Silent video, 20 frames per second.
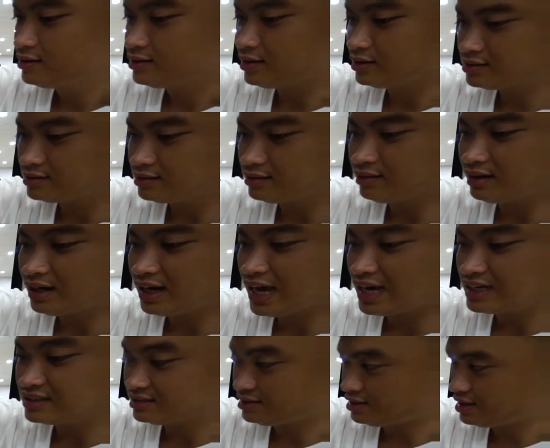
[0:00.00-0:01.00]
thật sự
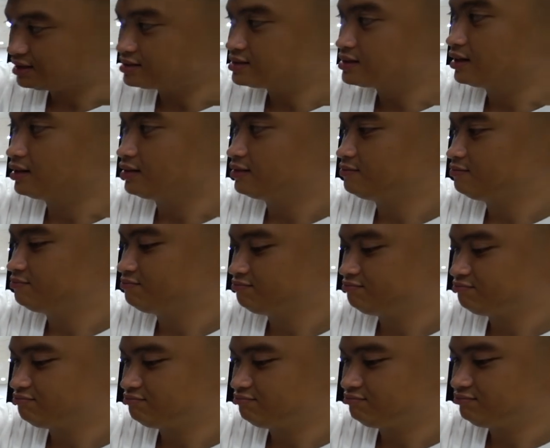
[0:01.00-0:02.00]
là rất là chật
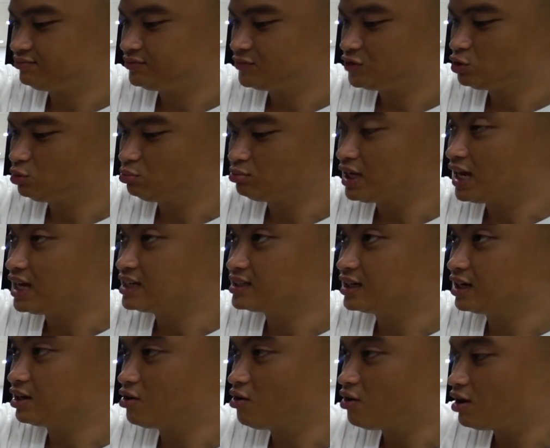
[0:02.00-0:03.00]
chúng ta
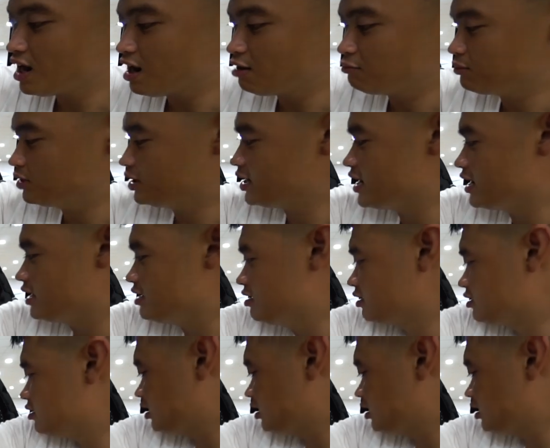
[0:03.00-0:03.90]
sẽ khó lòng mà để được